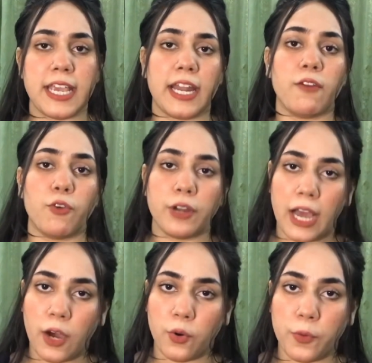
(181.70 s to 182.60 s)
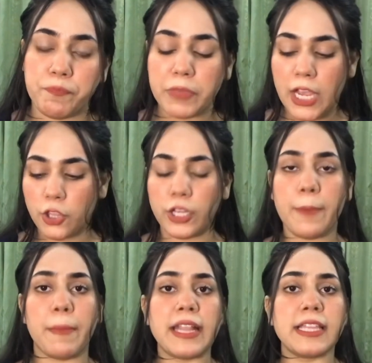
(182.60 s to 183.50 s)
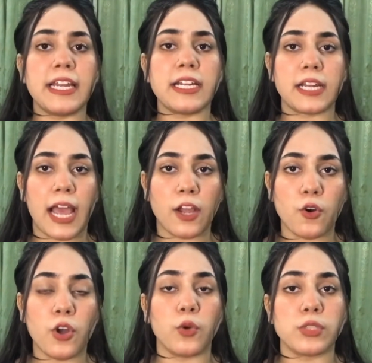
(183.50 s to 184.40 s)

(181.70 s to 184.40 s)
की है ना वो ना हो तो ये पेंथिलीन ग्लाइकोल